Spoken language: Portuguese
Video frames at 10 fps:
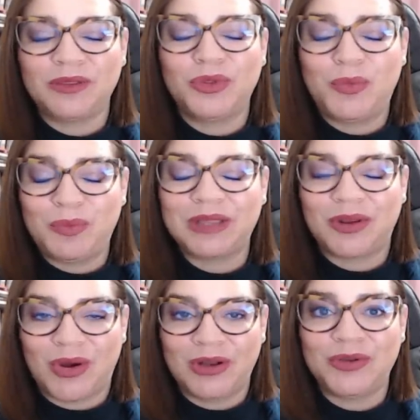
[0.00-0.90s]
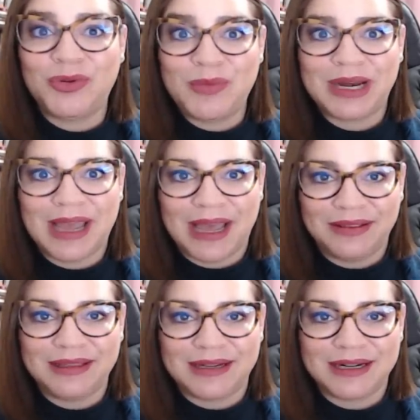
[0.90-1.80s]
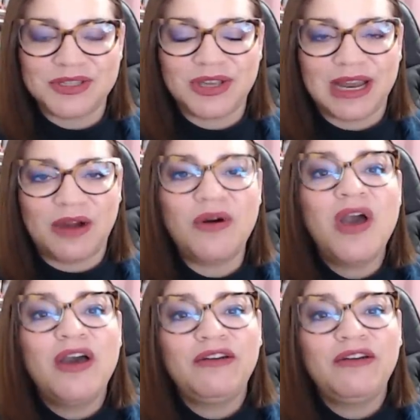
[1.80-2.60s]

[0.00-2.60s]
do petróleo no mercado internacional